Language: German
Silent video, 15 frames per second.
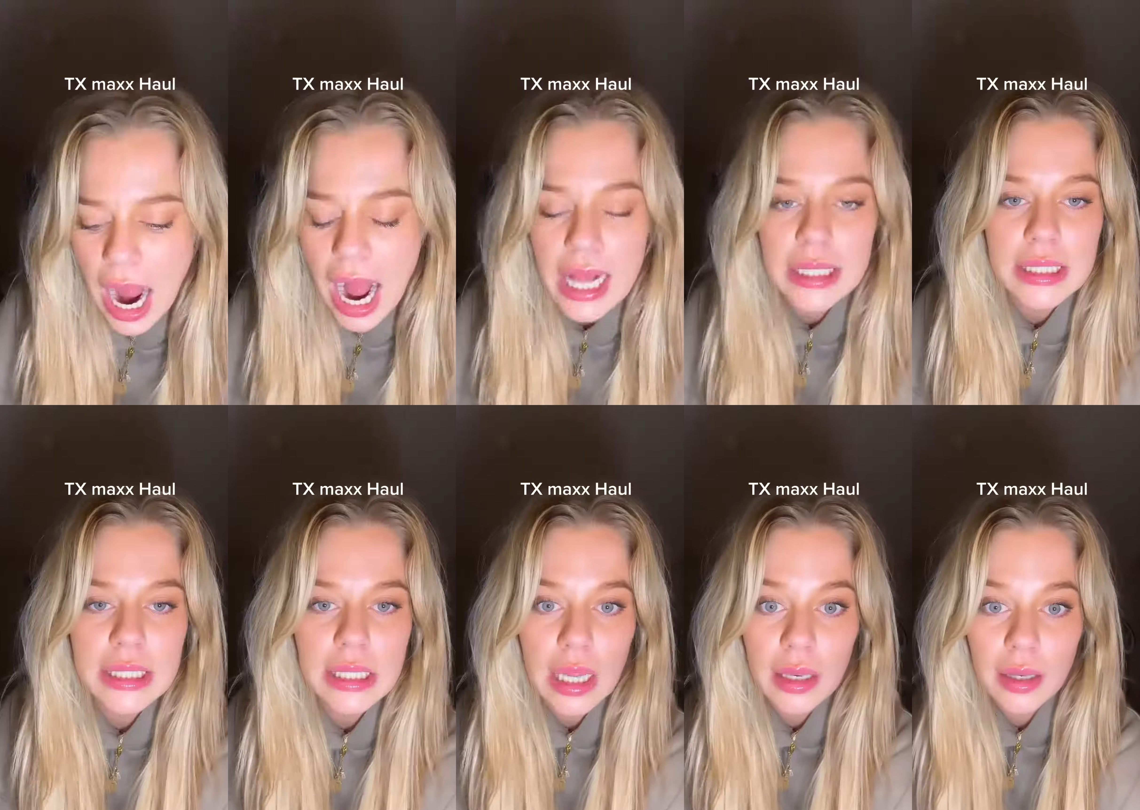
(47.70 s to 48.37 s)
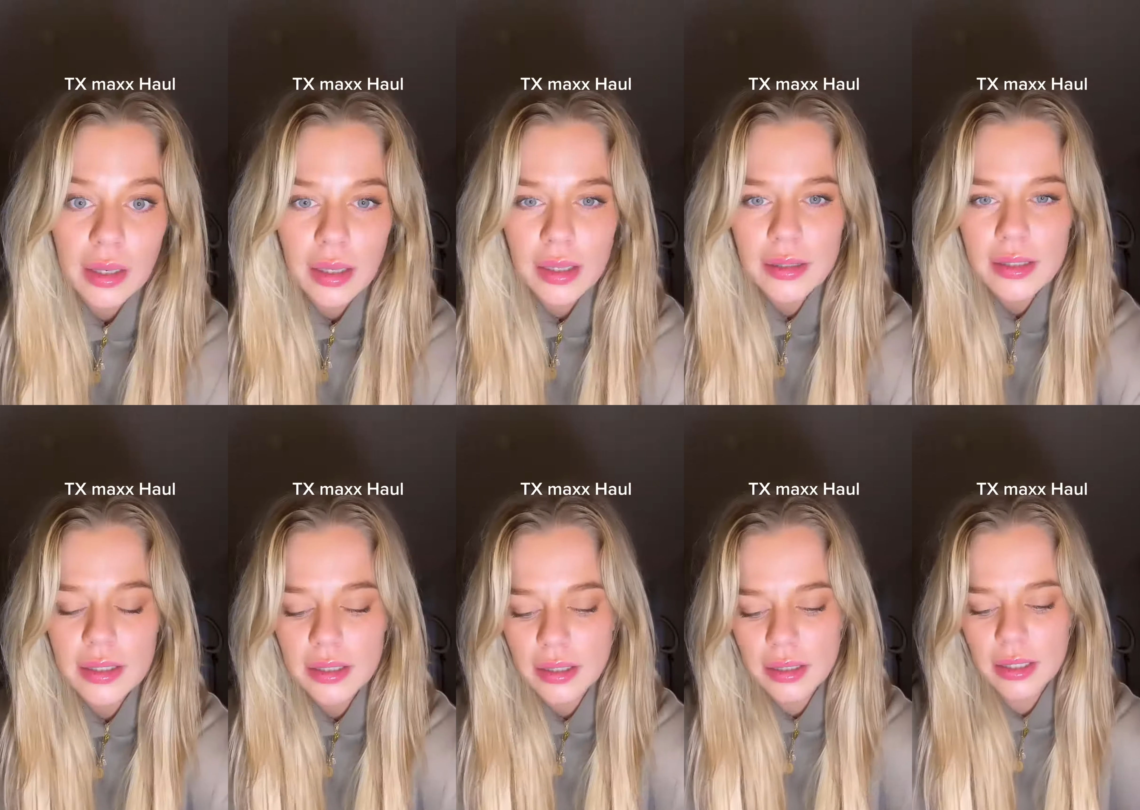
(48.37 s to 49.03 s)
Als
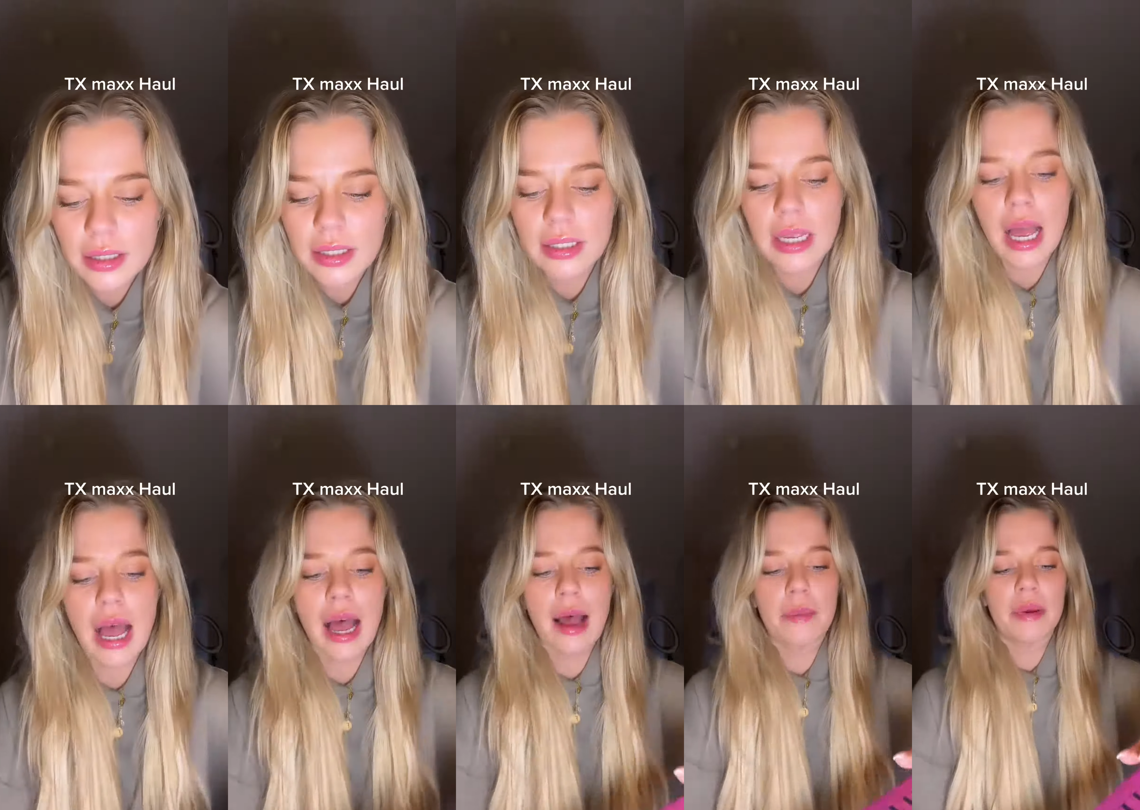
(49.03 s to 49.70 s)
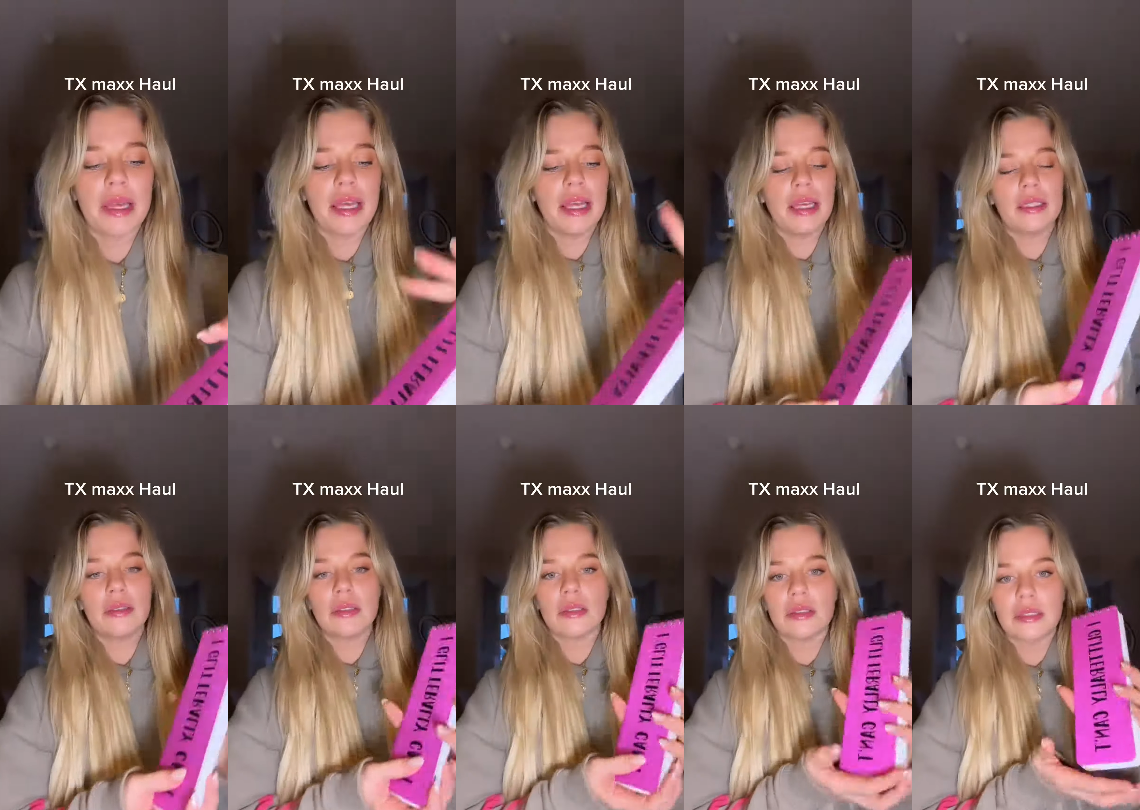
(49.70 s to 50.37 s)
nächstes habe
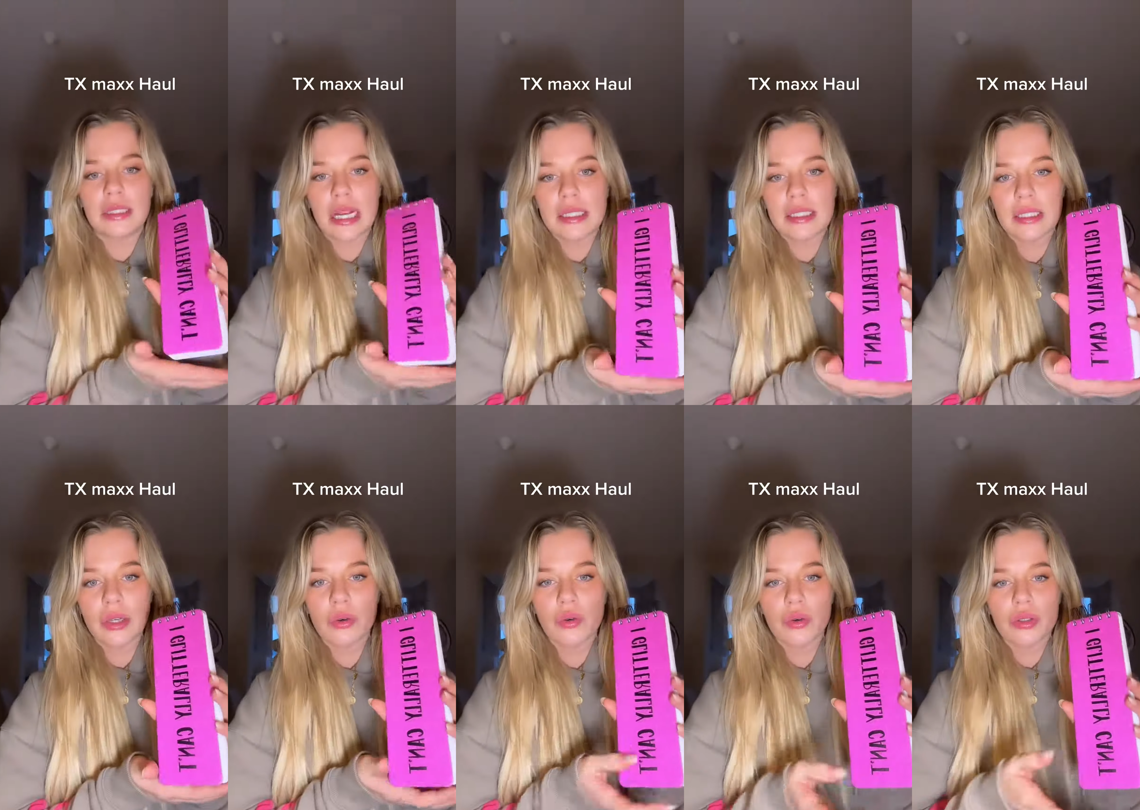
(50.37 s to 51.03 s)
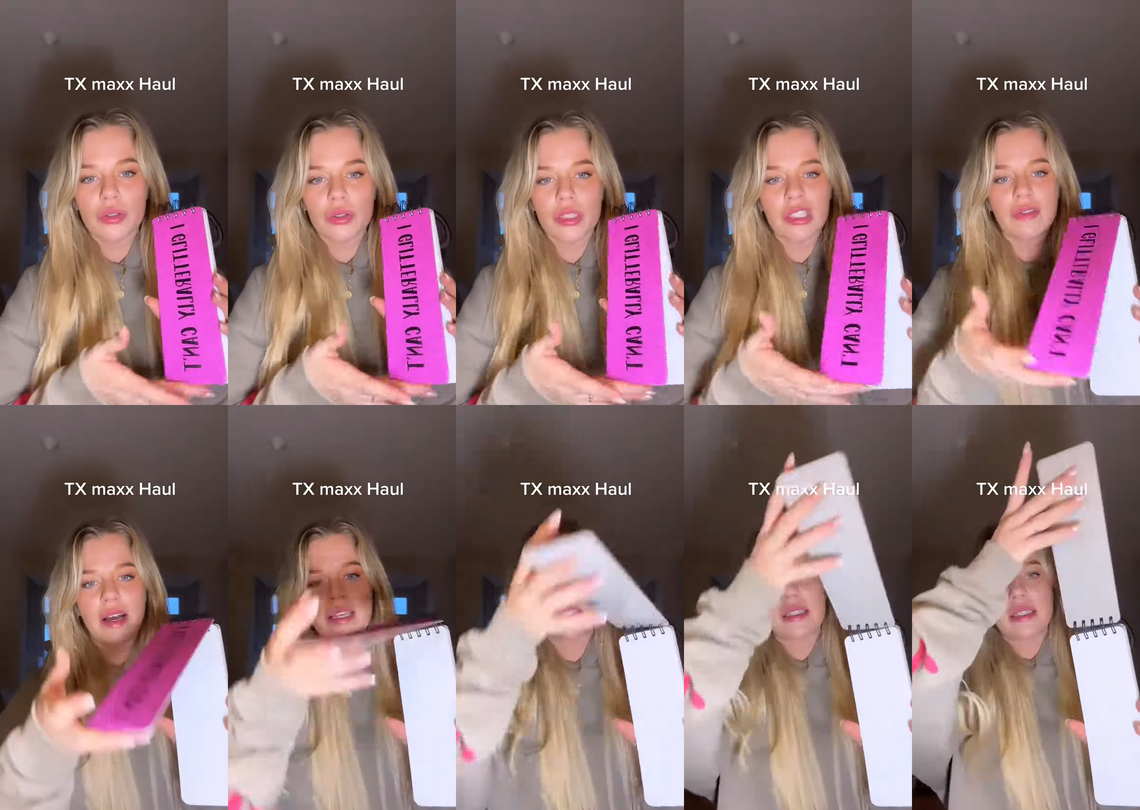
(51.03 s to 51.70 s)
ich das hier geholt und
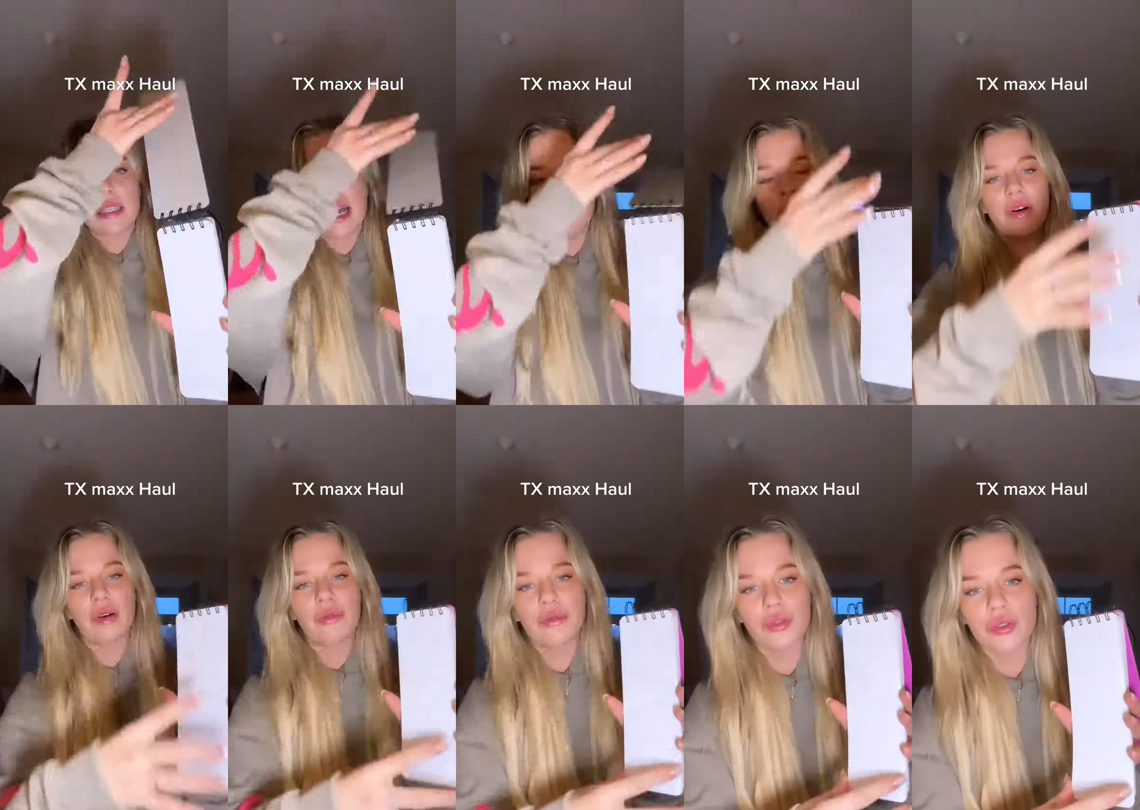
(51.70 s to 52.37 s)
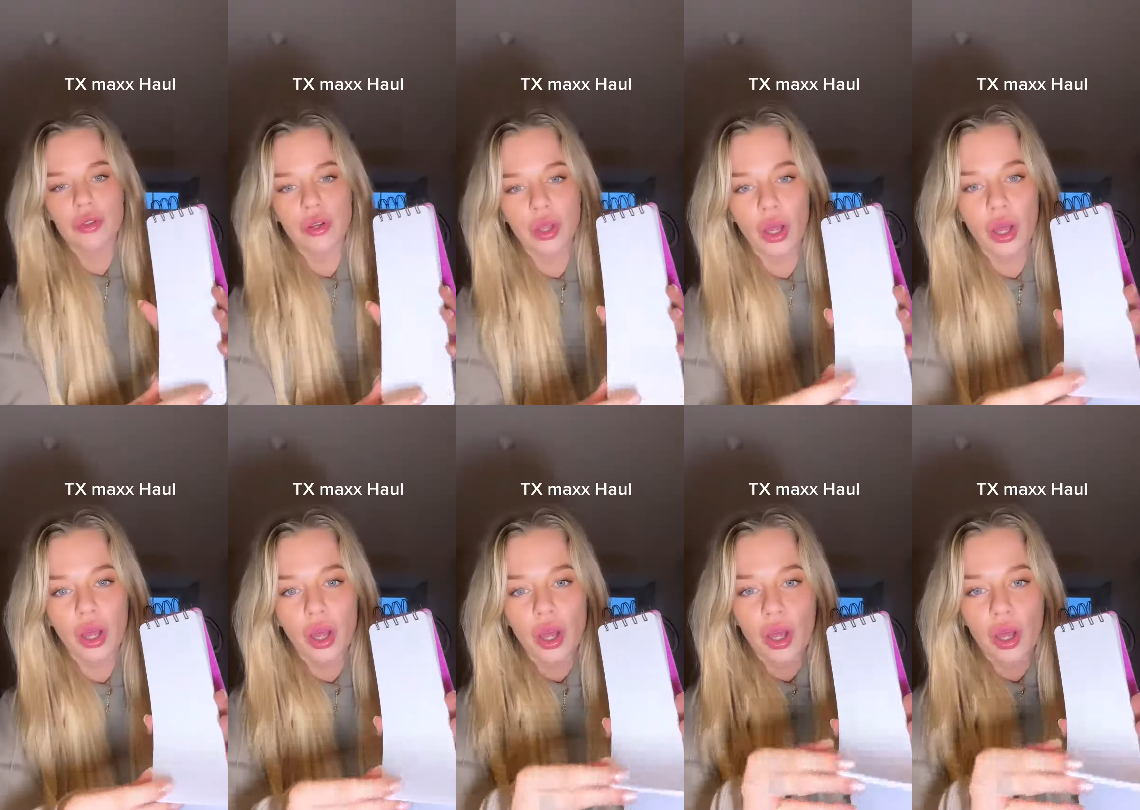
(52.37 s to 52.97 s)
zwar ist das einfach für so eine